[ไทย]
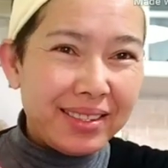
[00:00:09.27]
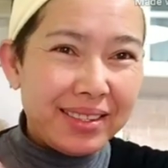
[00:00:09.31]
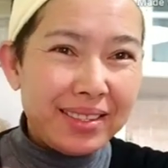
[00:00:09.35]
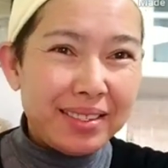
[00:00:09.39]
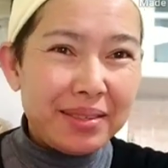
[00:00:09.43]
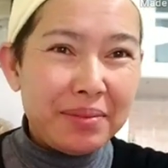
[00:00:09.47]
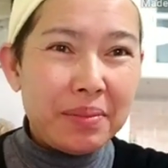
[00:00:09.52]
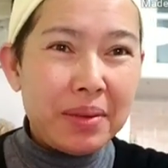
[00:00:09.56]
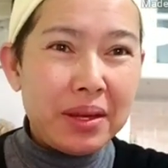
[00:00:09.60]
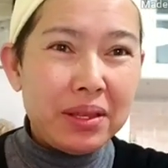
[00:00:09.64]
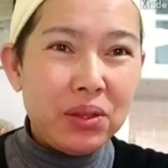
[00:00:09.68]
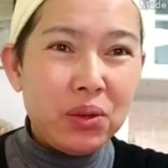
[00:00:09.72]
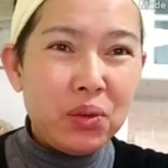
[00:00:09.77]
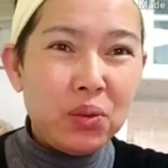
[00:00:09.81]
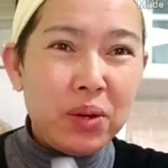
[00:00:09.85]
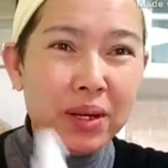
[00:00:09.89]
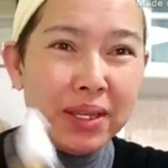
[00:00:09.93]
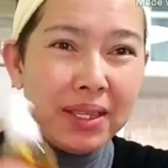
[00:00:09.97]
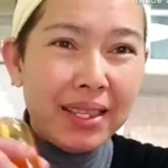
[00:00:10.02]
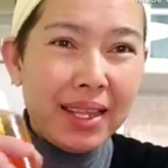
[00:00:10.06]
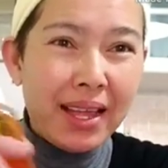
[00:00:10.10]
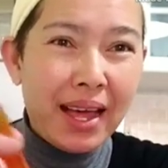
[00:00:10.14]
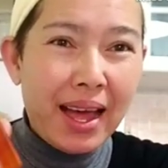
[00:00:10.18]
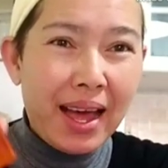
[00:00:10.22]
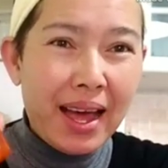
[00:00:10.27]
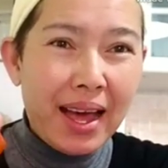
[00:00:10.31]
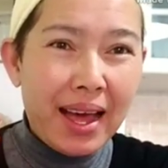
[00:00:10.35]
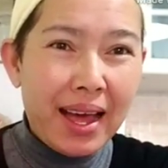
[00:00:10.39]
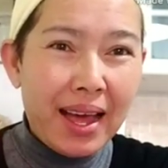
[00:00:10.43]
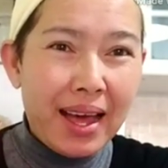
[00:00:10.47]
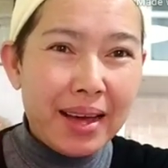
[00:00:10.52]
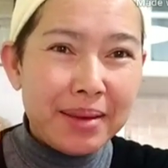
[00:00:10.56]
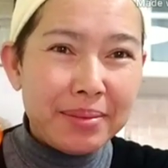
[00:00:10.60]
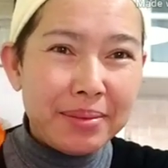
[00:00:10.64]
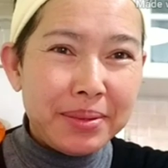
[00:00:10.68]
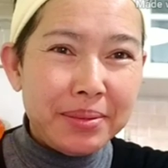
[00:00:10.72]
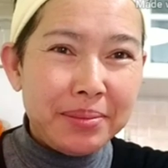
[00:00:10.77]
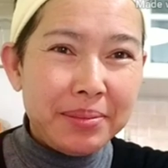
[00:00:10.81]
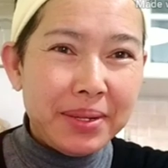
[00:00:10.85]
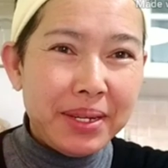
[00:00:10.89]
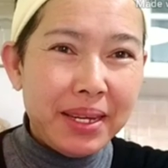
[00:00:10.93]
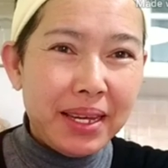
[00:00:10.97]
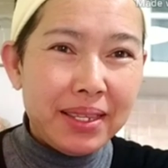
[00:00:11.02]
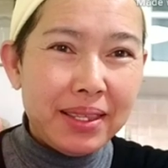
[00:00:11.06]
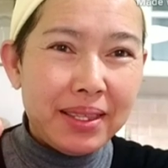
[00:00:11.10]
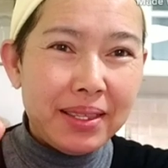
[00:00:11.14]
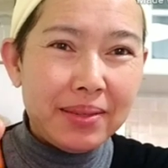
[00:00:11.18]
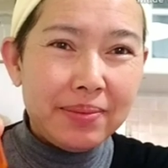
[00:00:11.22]
จะมานวดหน้าค่ะ
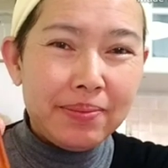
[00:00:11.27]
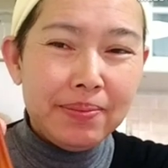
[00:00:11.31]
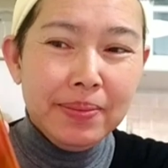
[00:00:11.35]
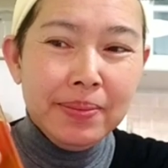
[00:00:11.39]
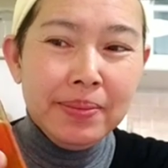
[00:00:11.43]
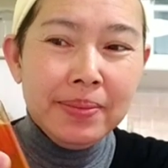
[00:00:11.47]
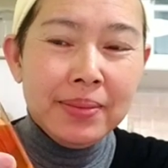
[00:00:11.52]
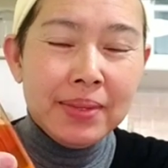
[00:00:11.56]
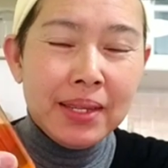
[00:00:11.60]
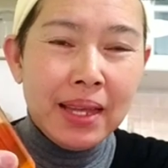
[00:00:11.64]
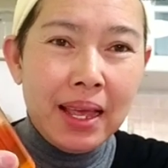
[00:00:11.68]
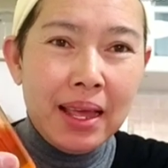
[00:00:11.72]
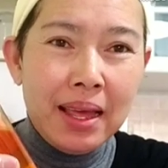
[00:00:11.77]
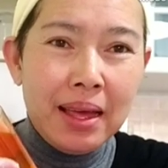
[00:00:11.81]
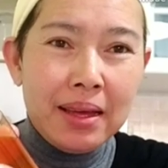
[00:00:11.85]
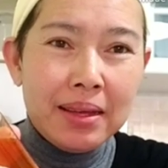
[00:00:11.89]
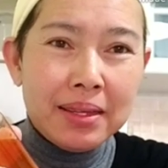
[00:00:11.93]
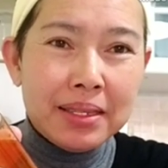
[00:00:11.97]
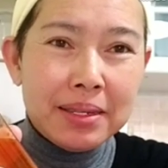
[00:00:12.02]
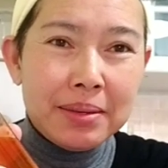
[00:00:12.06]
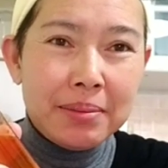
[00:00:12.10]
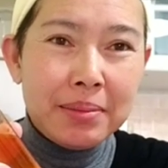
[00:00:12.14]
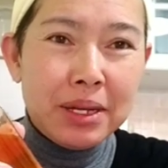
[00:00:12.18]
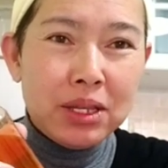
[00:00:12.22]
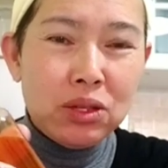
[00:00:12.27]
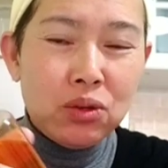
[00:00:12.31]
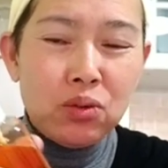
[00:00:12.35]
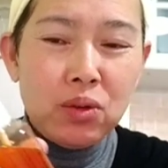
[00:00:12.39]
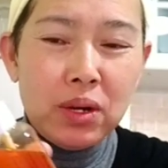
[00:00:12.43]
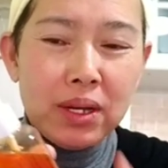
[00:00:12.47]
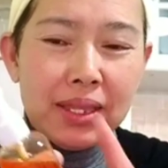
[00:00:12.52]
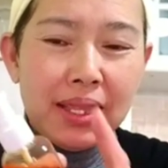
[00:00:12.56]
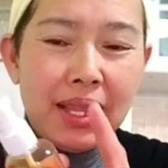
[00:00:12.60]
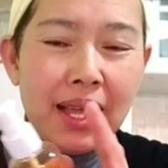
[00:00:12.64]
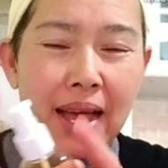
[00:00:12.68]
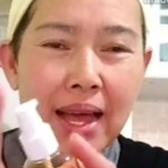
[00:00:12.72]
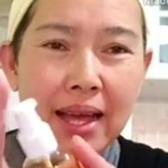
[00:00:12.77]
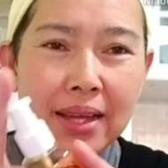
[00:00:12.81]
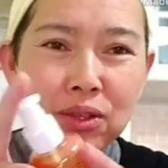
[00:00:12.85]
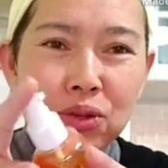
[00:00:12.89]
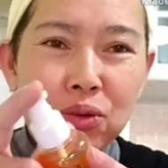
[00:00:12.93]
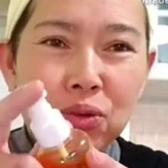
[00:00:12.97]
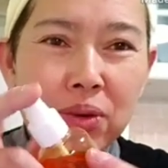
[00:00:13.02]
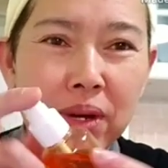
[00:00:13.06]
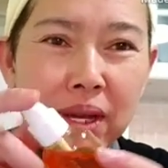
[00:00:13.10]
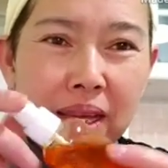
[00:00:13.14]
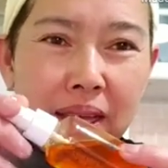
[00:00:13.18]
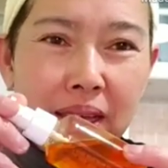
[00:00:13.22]
เพื่อนๆจะมานวดหน้า
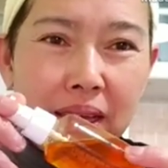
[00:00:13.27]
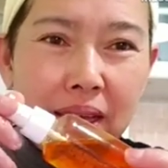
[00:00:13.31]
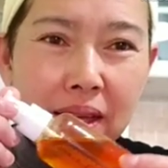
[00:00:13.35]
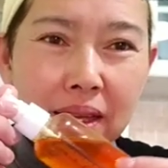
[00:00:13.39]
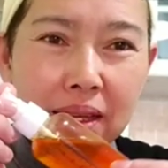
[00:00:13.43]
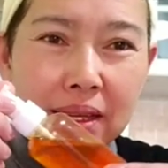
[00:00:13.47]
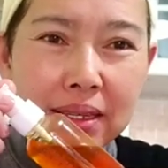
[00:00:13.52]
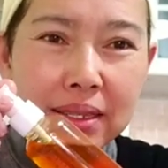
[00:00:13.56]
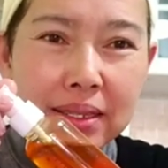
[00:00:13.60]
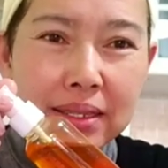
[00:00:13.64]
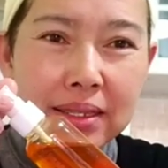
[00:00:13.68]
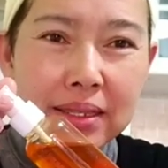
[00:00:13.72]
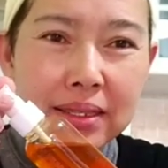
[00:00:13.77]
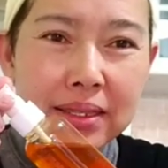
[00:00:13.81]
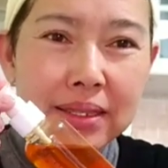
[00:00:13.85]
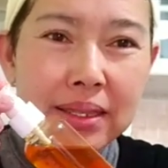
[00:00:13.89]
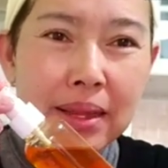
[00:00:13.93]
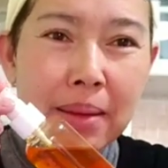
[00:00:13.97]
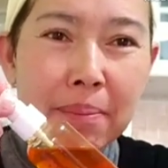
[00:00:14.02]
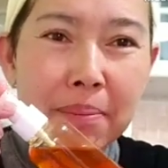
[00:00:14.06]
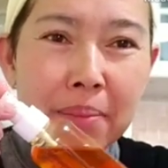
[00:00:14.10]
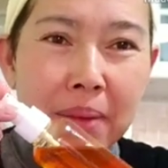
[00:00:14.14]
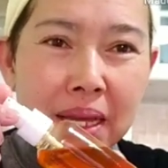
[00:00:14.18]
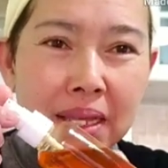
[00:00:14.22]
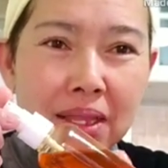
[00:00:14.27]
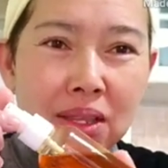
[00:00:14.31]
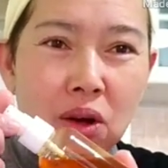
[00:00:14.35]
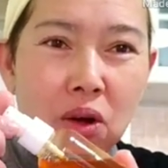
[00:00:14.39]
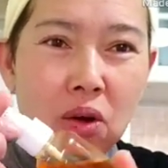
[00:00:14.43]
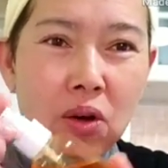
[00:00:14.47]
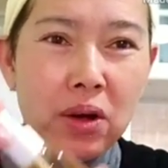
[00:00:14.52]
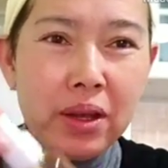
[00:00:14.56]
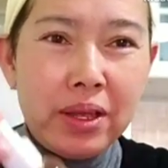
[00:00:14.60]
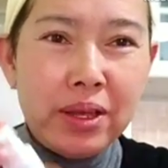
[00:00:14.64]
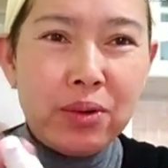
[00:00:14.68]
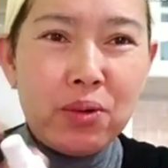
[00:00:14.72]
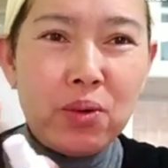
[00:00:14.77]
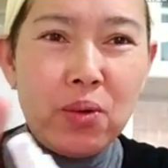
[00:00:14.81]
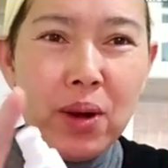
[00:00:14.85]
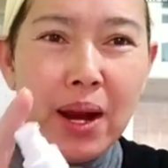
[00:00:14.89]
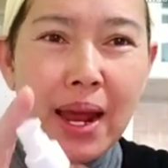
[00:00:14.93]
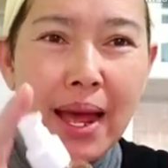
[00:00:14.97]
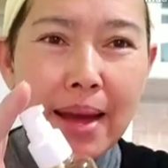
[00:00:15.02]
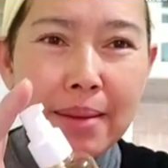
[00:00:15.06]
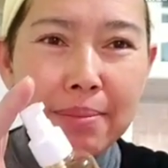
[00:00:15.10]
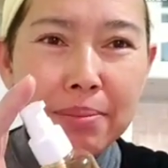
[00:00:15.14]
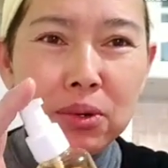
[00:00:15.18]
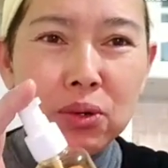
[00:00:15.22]
ด้วยน้ำมันออยล์กุห
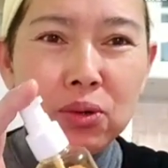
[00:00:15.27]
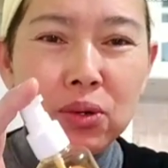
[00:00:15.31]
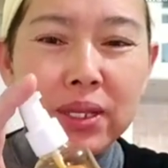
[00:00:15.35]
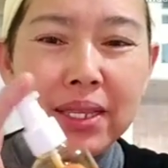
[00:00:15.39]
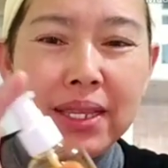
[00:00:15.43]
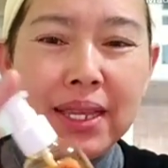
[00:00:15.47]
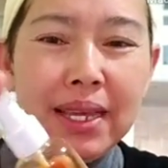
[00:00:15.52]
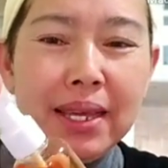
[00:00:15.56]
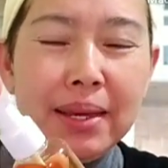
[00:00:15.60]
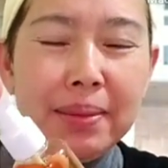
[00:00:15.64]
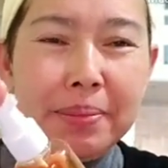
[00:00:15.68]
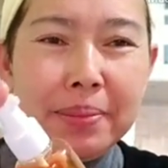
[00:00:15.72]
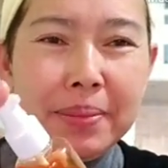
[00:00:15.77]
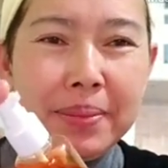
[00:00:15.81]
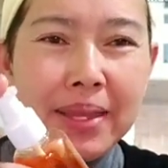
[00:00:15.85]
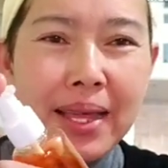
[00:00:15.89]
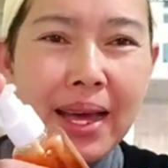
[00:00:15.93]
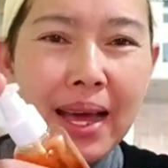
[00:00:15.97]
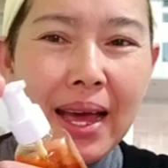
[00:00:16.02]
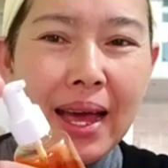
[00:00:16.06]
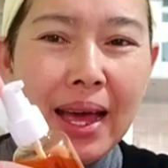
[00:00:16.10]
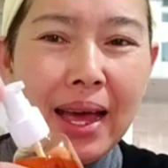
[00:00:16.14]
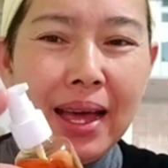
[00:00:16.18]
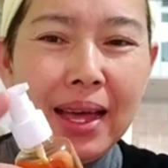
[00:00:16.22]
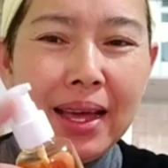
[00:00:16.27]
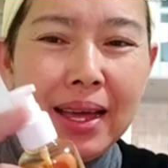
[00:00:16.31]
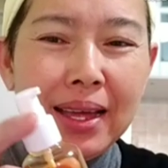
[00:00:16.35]
ลาบโรสทิพย์นะคะ